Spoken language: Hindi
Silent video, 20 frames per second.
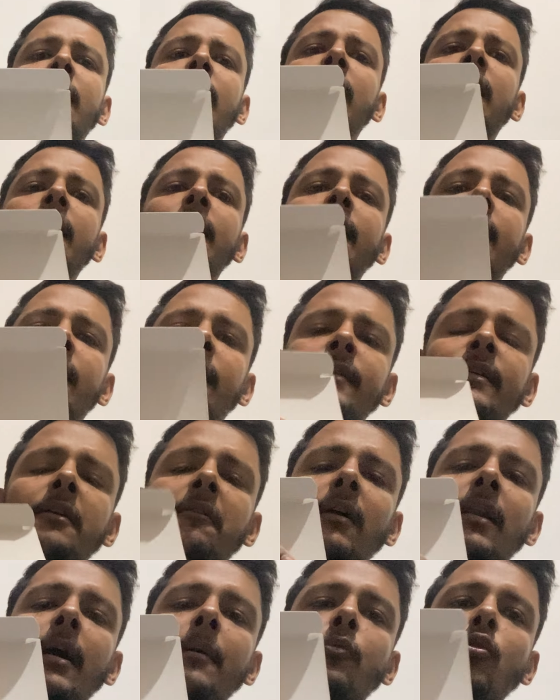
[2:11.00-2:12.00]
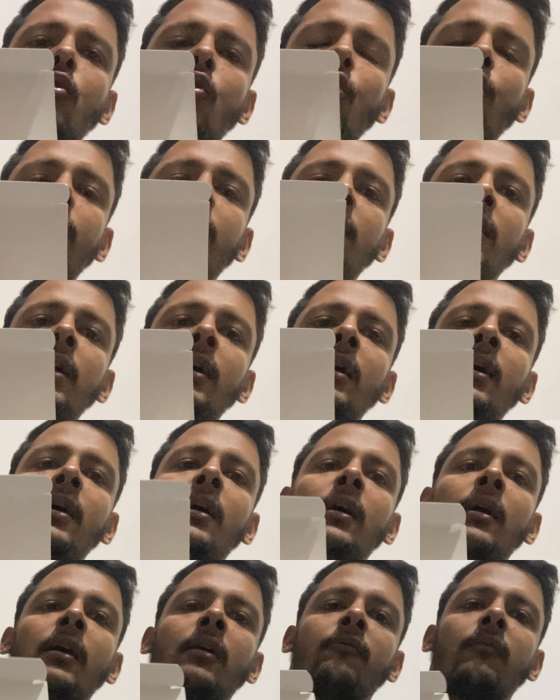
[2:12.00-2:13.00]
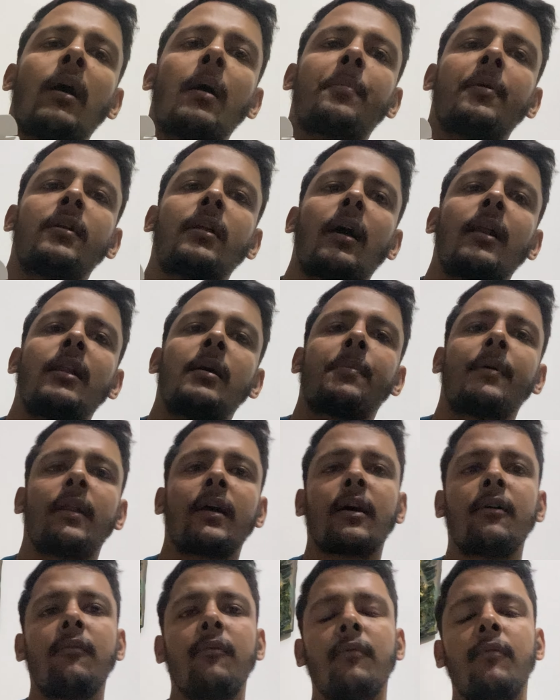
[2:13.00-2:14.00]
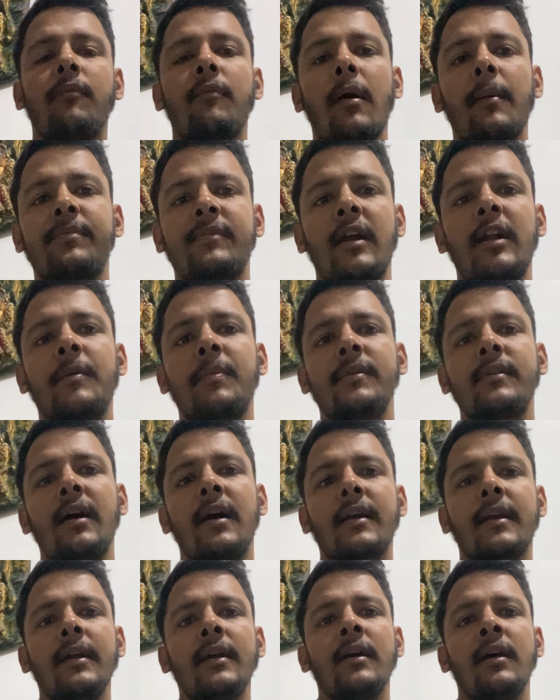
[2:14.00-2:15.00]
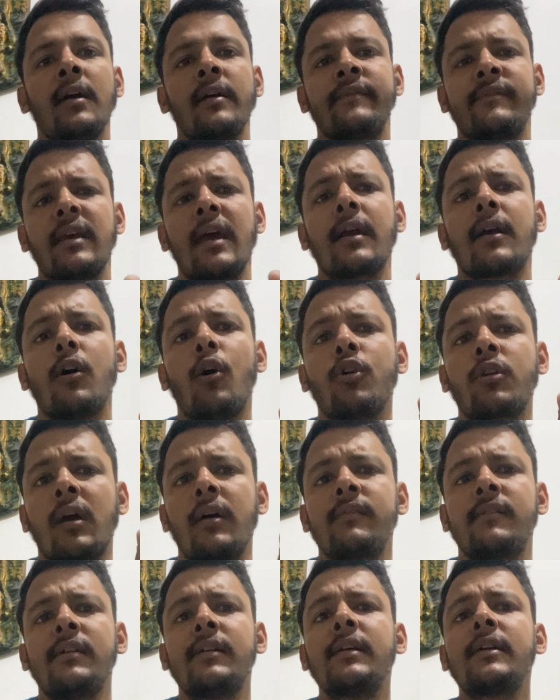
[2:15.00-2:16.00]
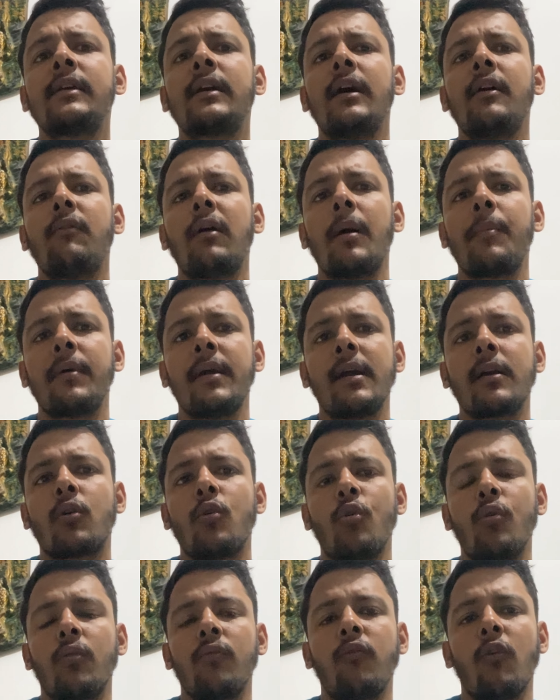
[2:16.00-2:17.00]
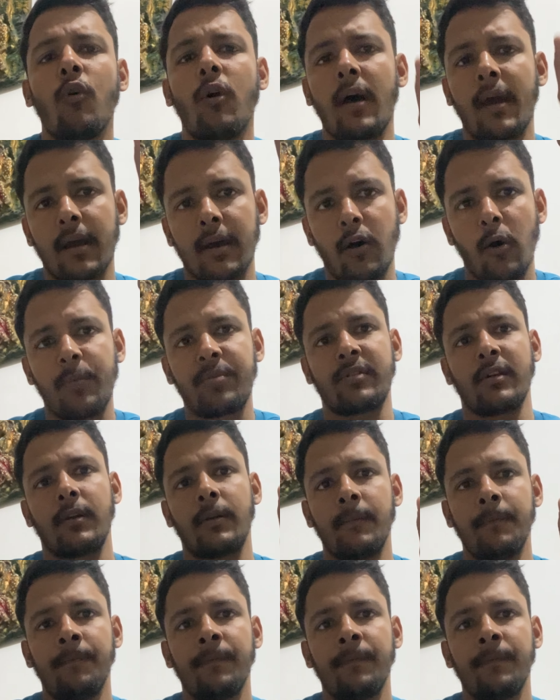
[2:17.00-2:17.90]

के लिए ये वाला आपको कोड वहाँ पे डालना पड़ेगा वेबसाइट पे जाके चेक ऑथेंसिटी का वहाँ पे एक वो आएगा ऑप्शन